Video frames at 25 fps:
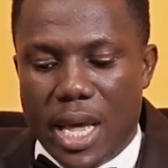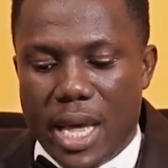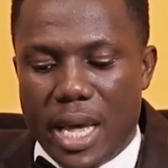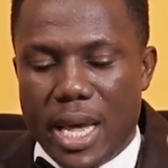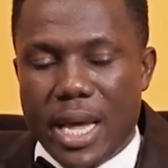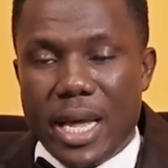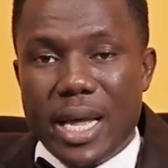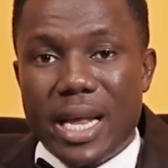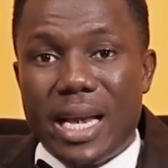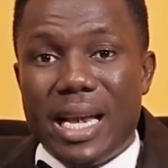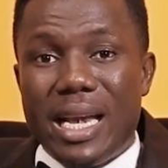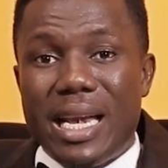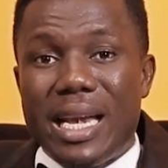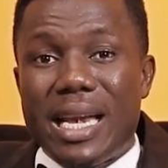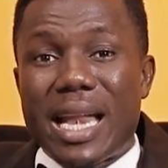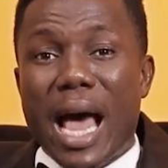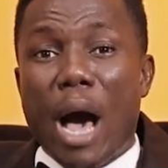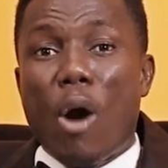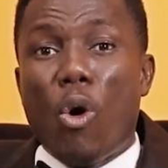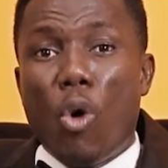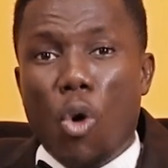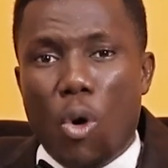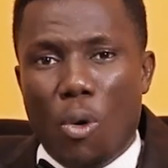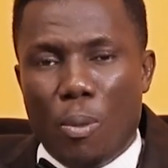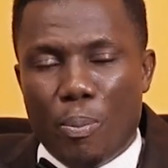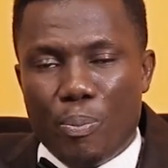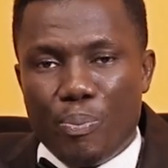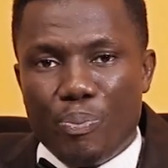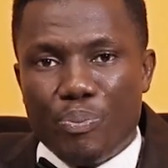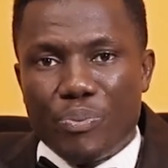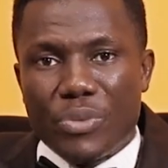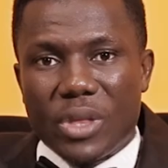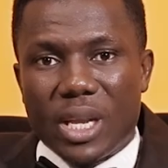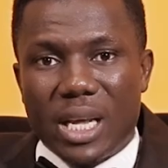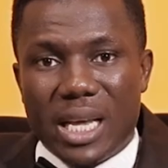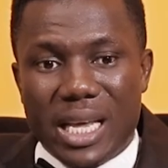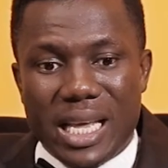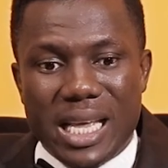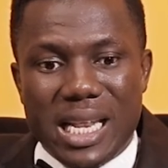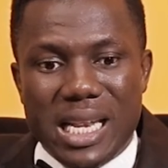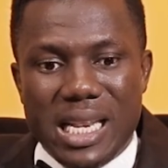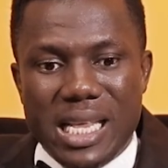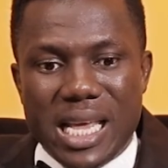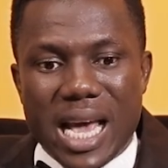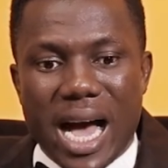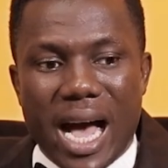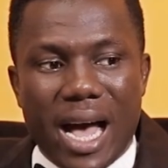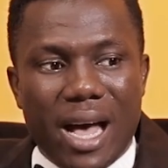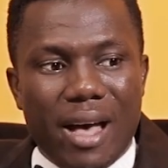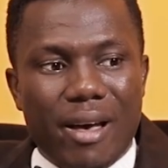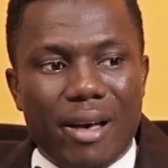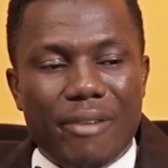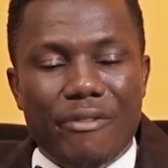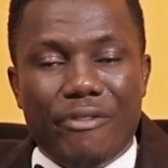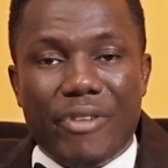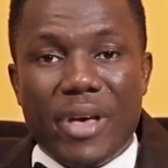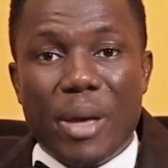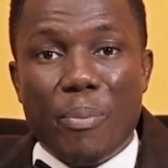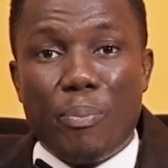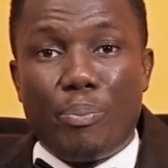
Et là-haut, il y avait